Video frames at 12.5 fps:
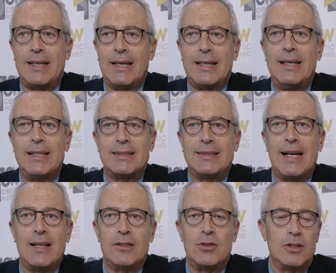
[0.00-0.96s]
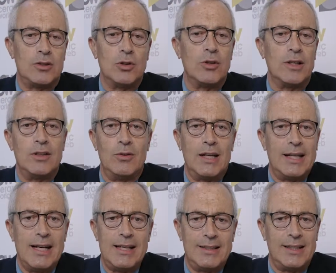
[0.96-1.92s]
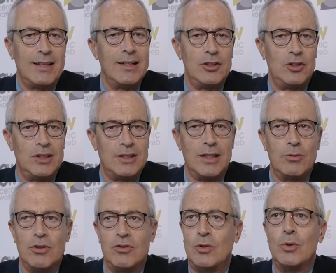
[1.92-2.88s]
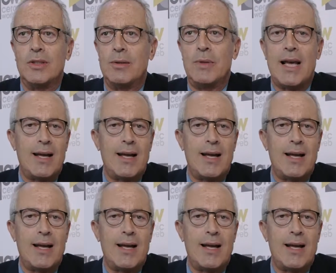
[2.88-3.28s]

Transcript: che chi è stato attore di una grande crescita in questi ultimi